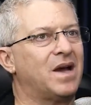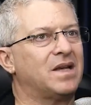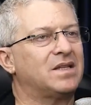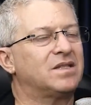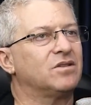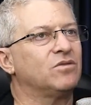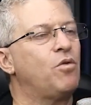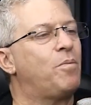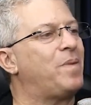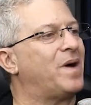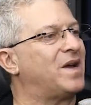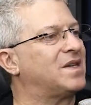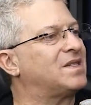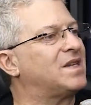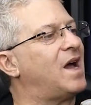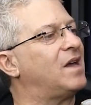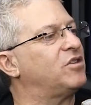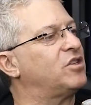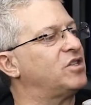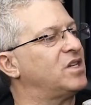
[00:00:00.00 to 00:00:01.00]
mas no
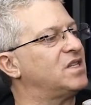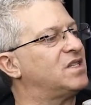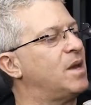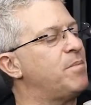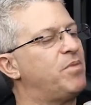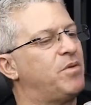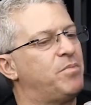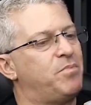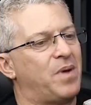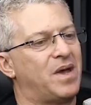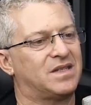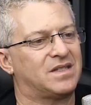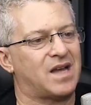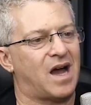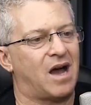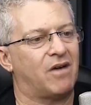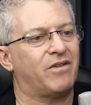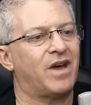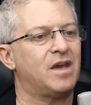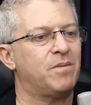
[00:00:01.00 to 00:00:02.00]
passado a gente sempre
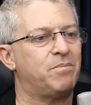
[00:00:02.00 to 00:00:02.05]
pensava: